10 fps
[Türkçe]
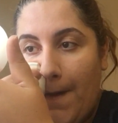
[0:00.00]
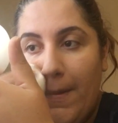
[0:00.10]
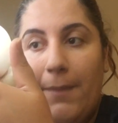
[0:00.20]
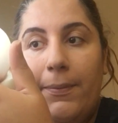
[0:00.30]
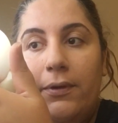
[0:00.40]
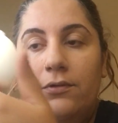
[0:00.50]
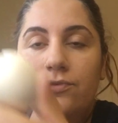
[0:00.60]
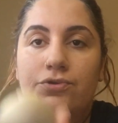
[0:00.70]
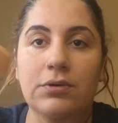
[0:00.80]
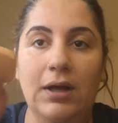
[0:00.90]
Bak bunun
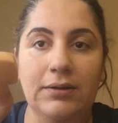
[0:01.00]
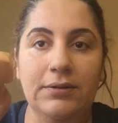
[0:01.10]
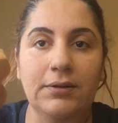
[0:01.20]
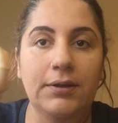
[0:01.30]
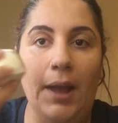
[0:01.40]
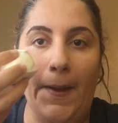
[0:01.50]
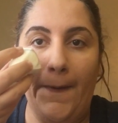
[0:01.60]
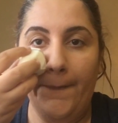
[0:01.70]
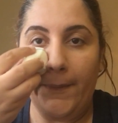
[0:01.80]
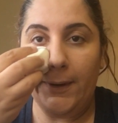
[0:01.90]
şu kalın ya.
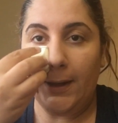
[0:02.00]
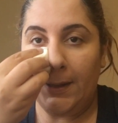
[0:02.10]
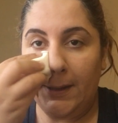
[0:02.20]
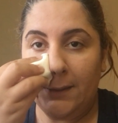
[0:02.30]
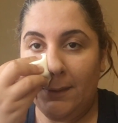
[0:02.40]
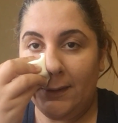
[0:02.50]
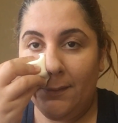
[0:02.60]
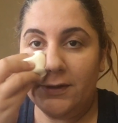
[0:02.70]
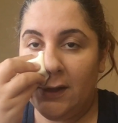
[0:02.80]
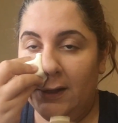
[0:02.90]
bunun kenara gitmek de
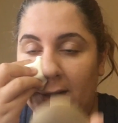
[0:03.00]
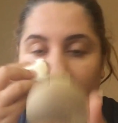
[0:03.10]
başarılı